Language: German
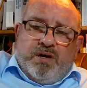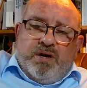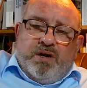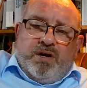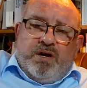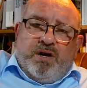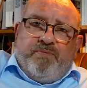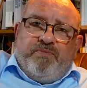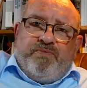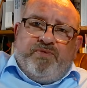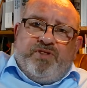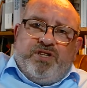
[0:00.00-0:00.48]

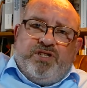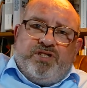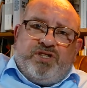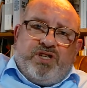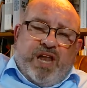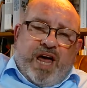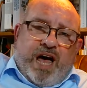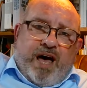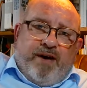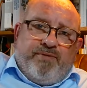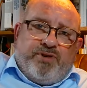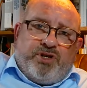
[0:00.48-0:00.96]
Ähm, die
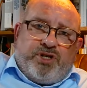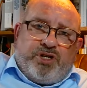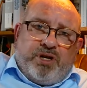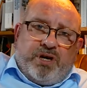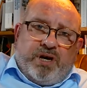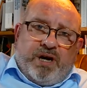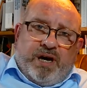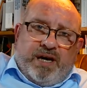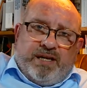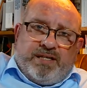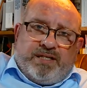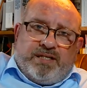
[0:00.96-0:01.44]
slawische
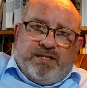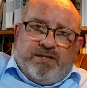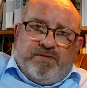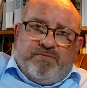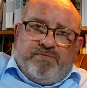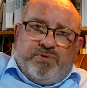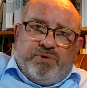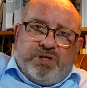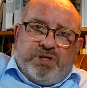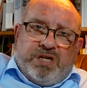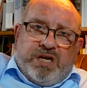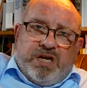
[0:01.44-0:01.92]
Rasse
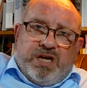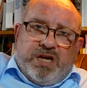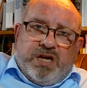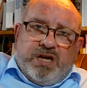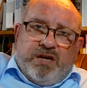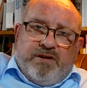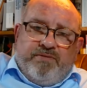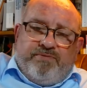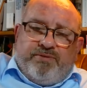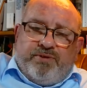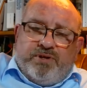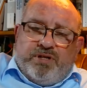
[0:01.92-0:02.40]
wurde
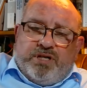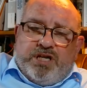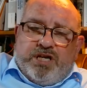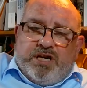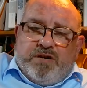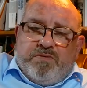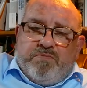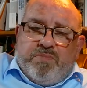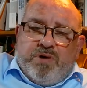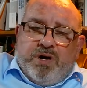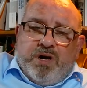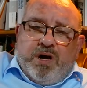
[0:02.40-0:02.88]
eh von
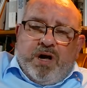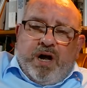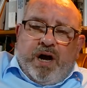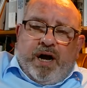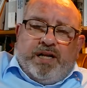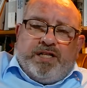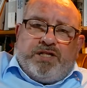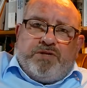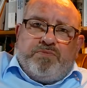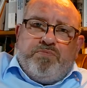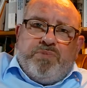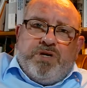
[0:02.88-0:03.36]
ihm
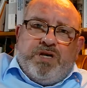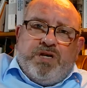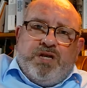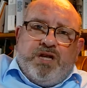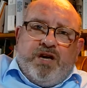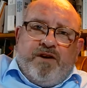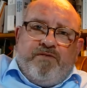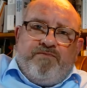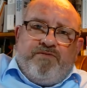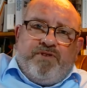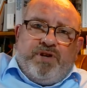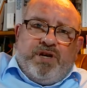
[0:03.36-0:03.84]
als
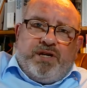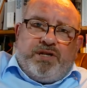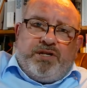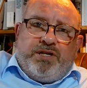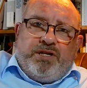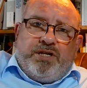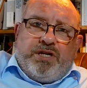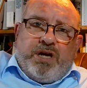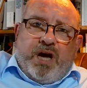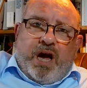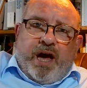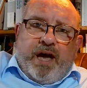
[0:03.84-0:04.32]

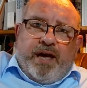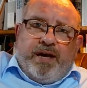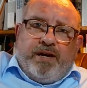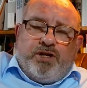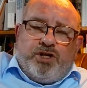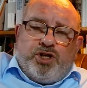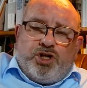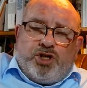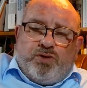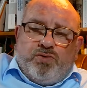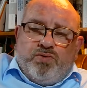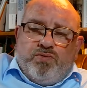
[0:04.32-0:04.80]
minderwertig
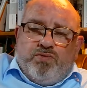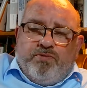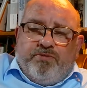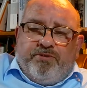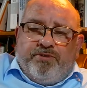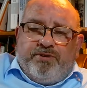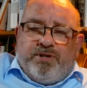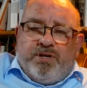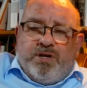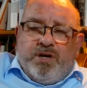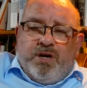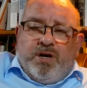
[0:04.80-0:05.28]

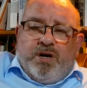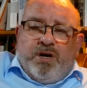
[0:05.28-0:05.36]
eingestuft.